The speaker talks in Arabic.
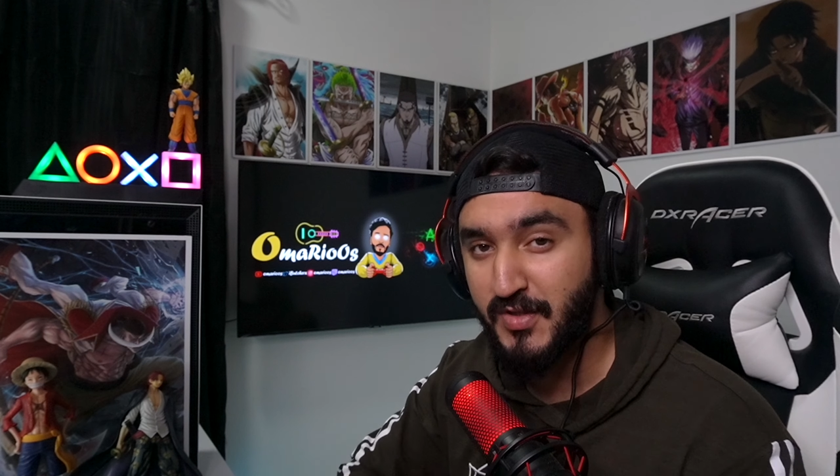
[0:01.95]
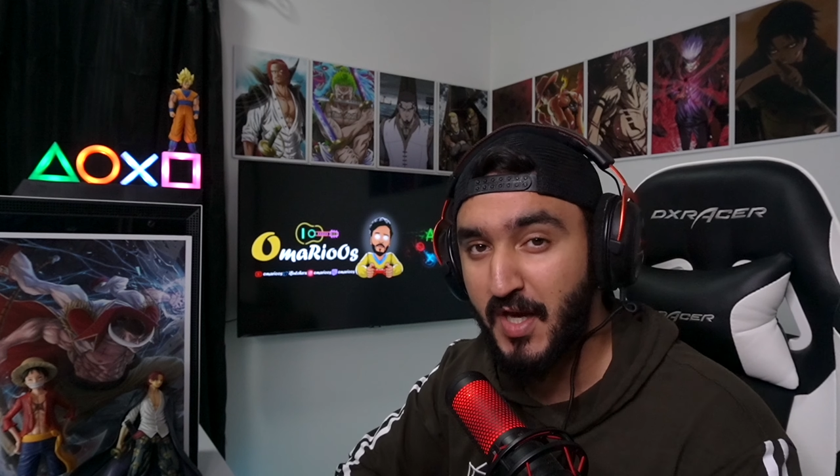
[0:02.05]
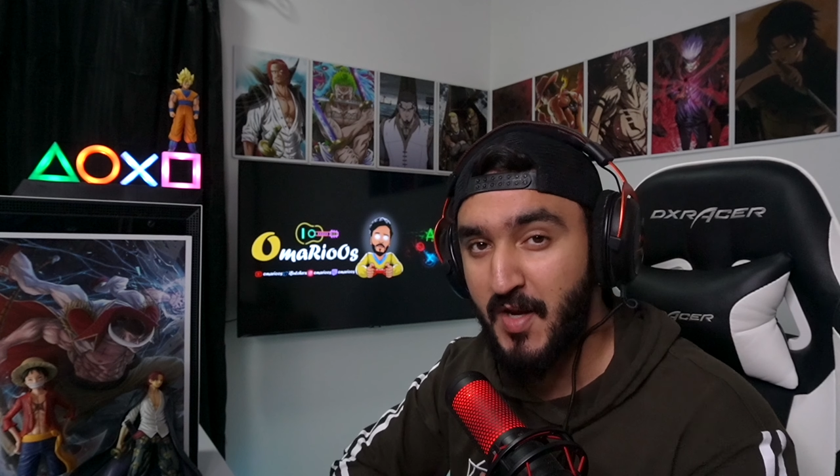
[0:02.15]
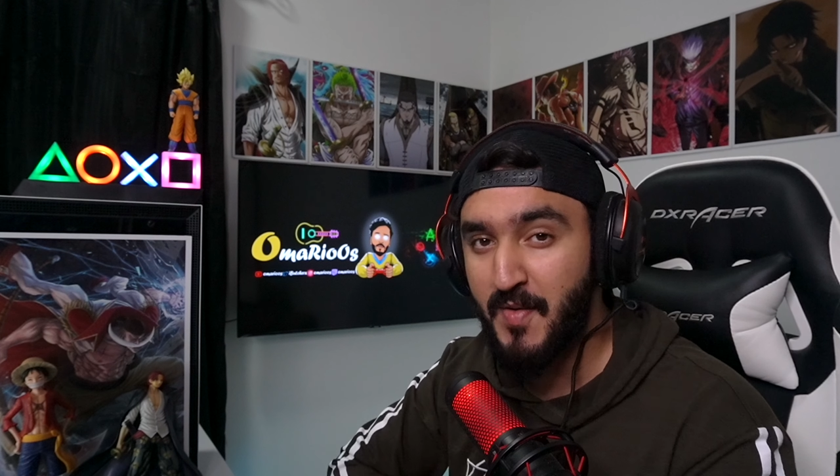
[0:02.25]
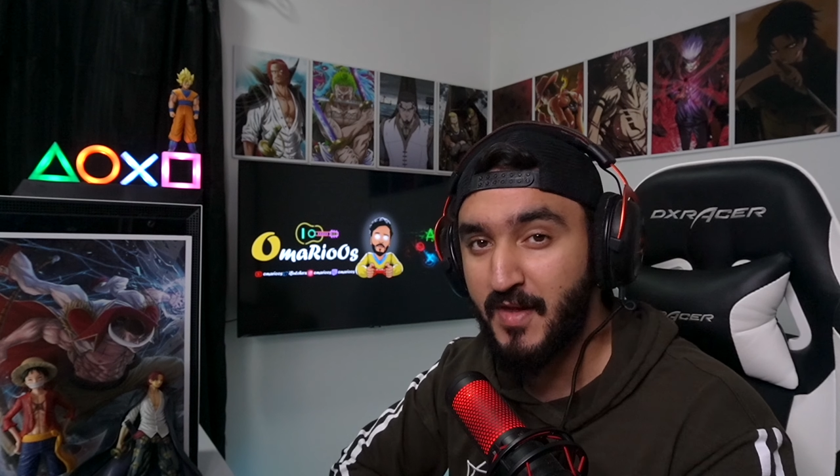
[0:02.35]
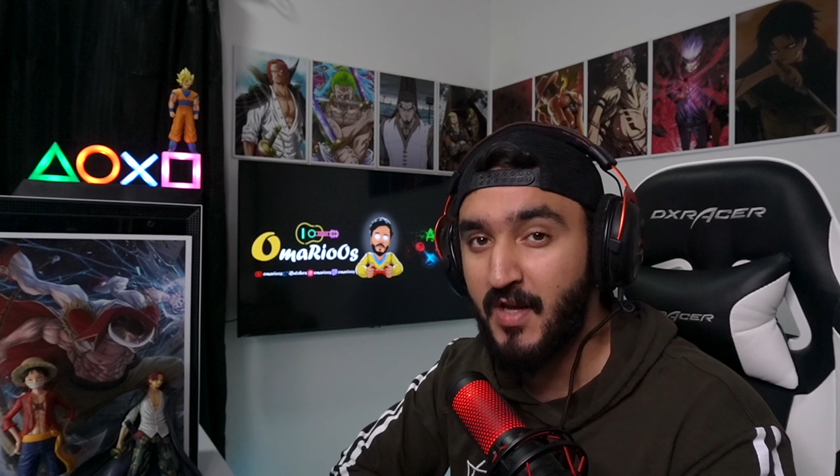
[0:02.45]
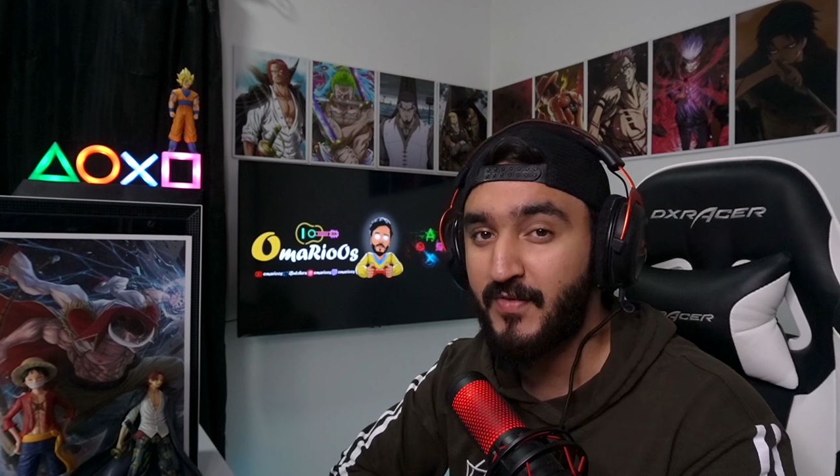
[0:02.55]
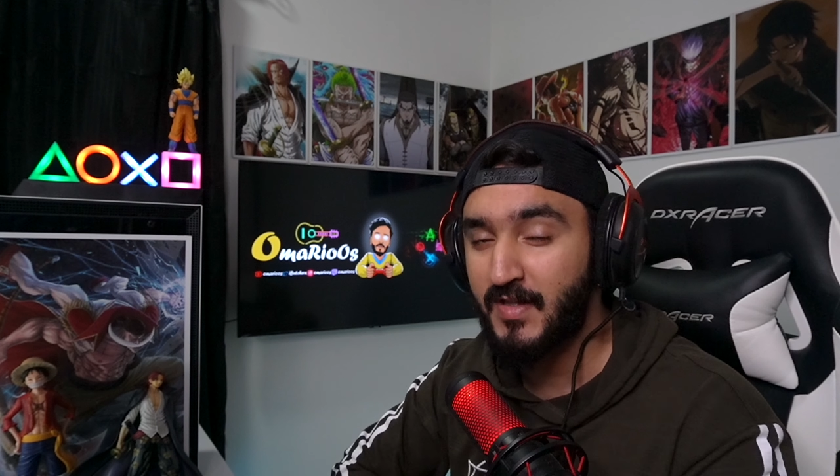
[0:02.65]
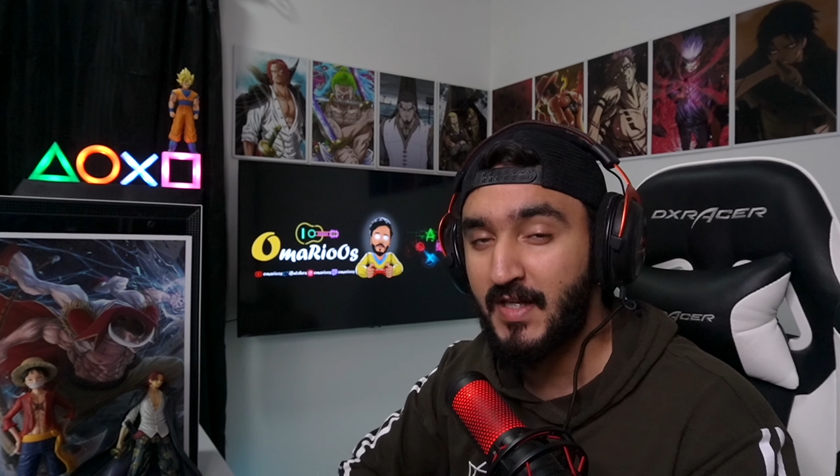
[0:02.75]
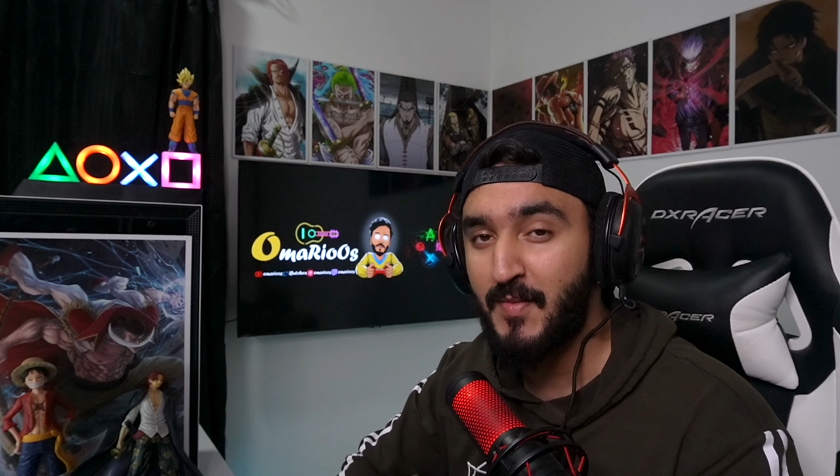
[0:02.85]
شهر رمضان
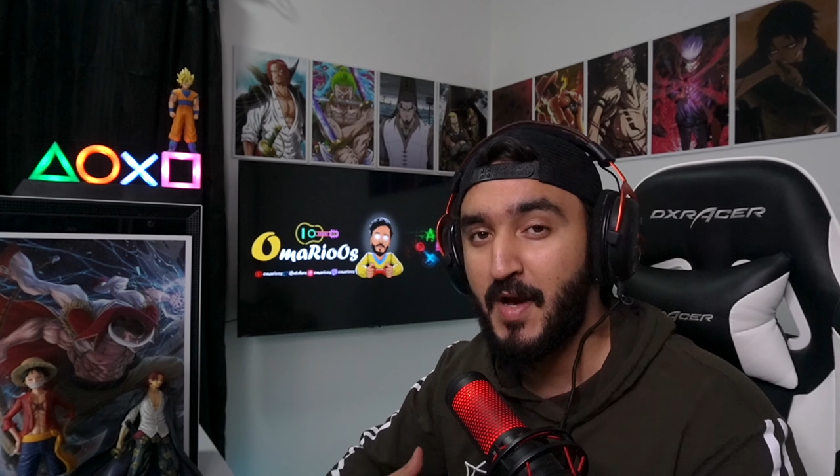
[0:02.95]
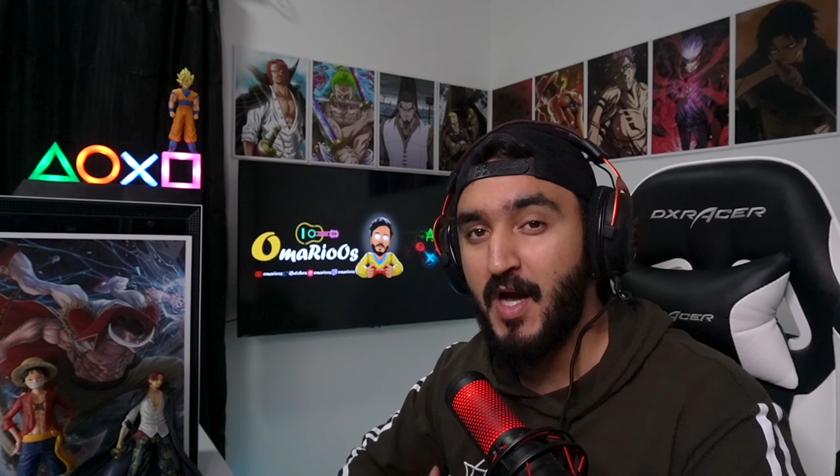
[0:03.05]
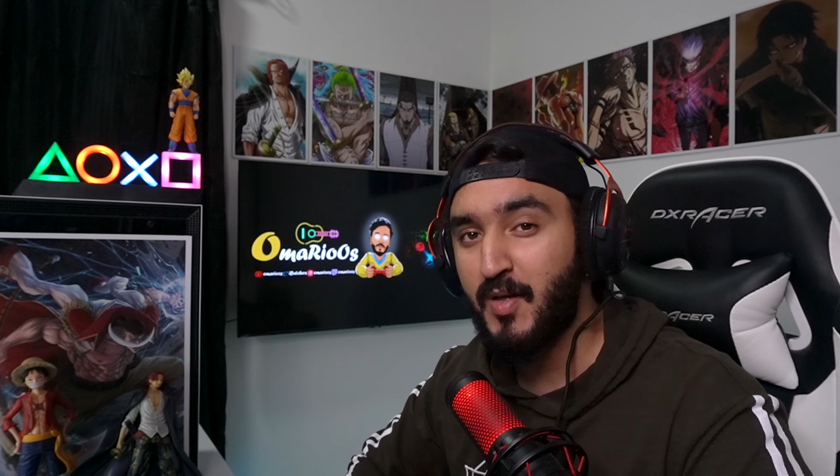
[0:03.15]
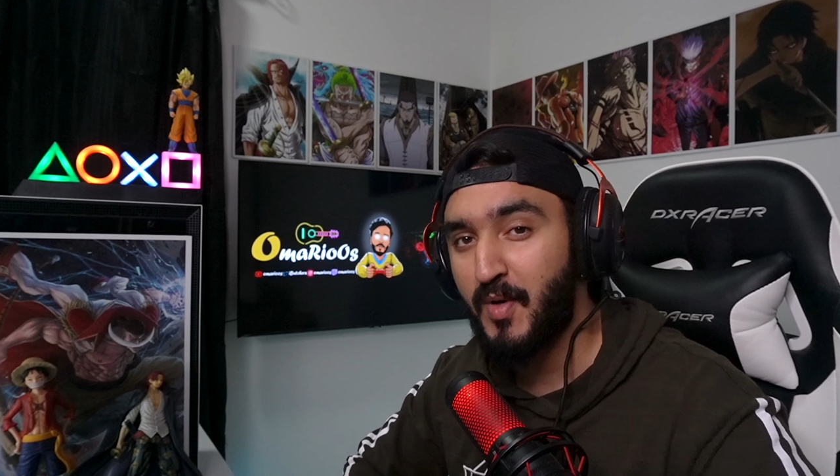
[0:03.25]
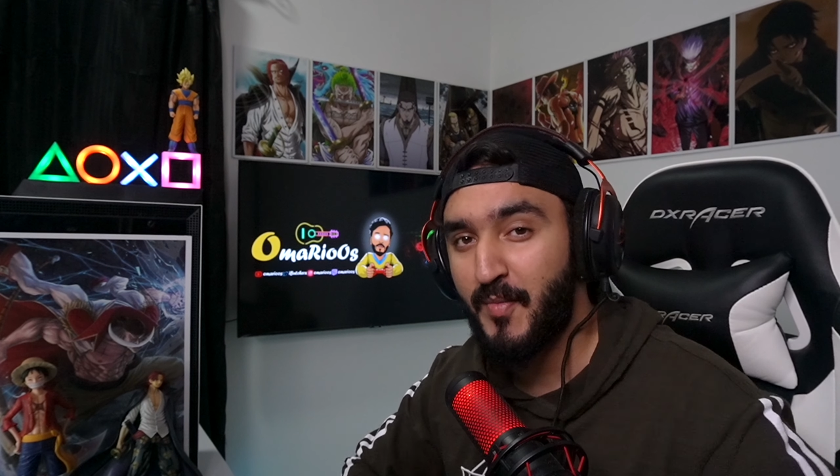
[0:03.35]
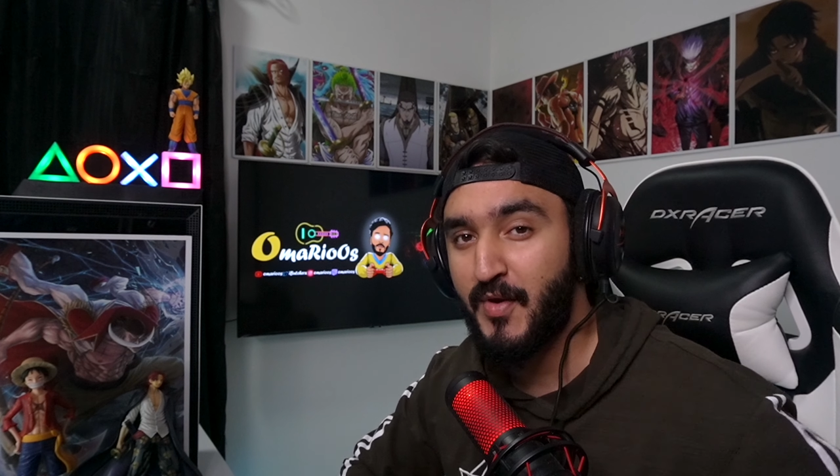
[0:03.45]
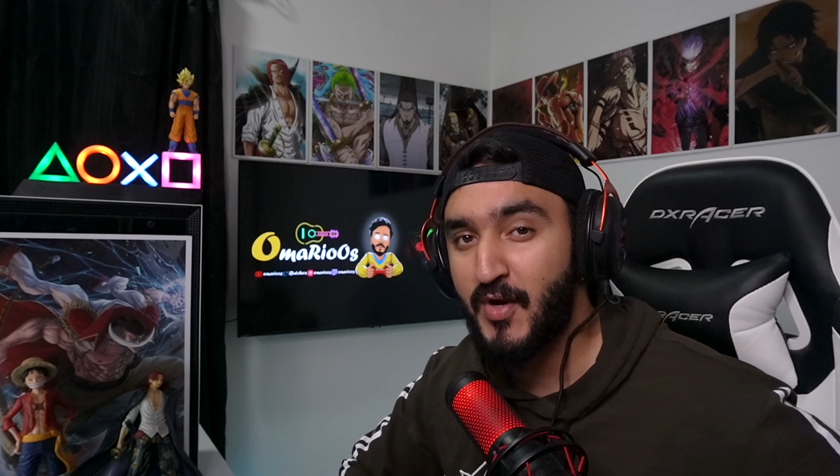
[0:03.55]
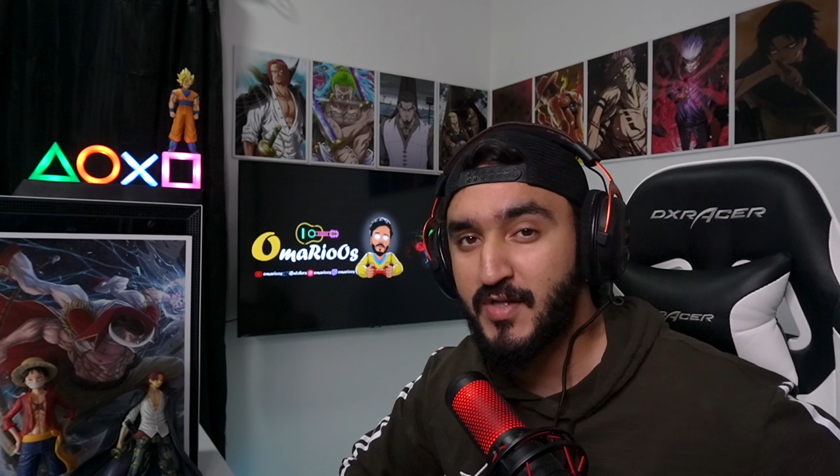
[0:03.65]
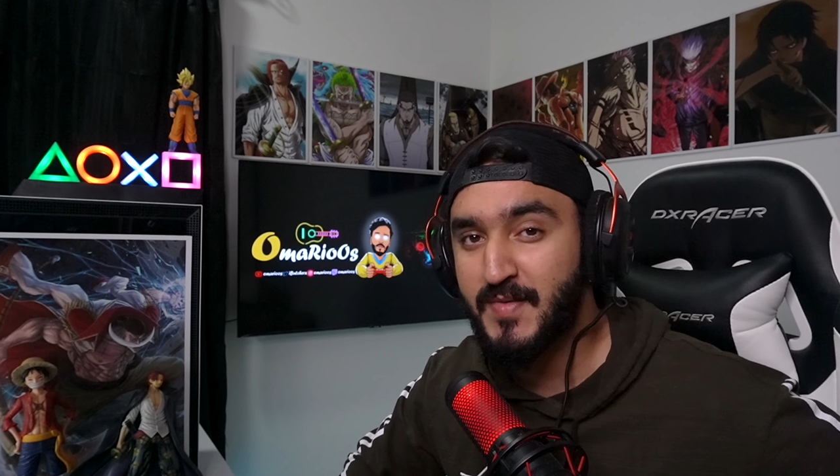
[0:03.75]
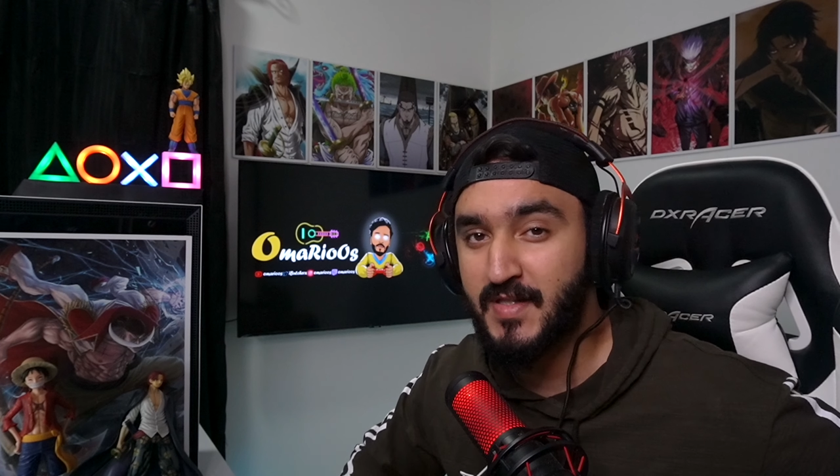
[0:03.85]
الفضيل معاكم عمر
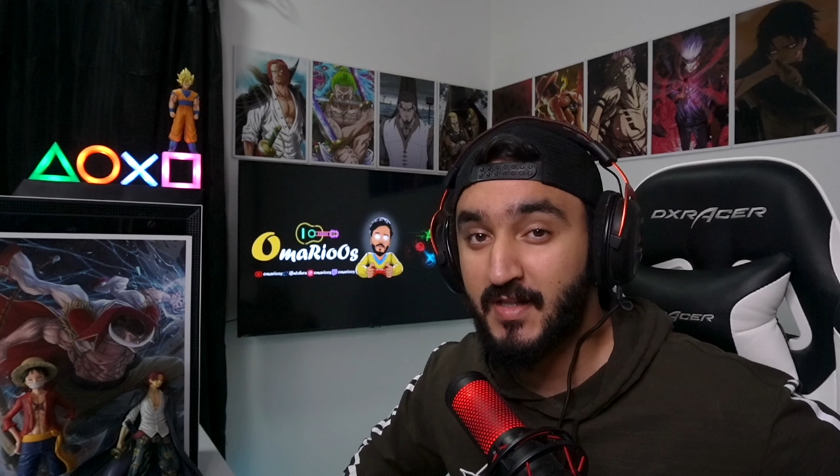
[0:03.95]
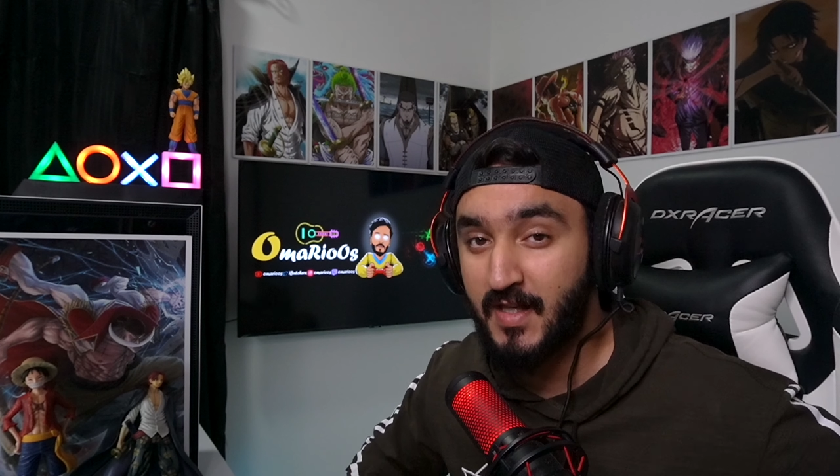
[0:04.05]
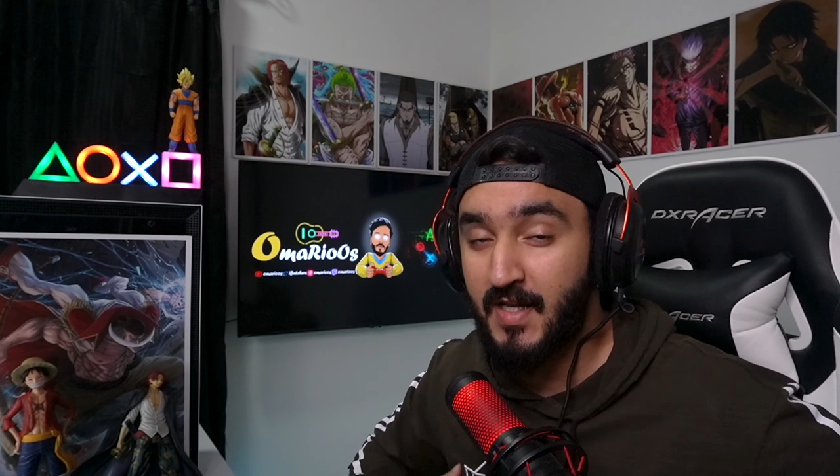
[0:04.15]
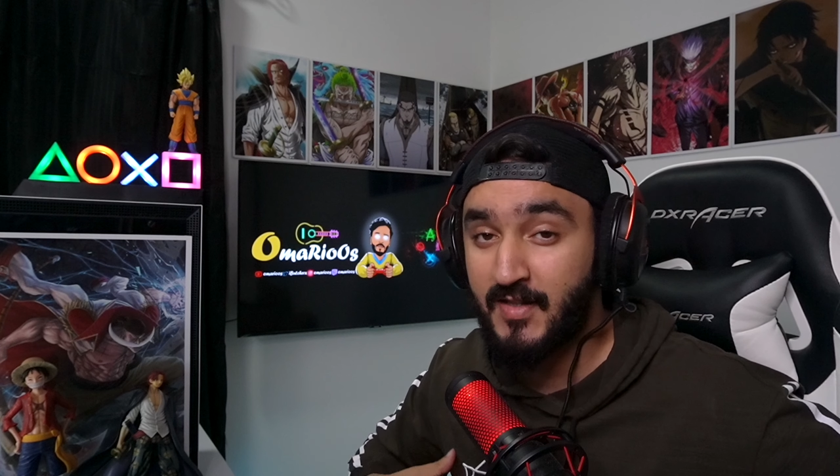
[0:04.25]
يوسف من سلطنة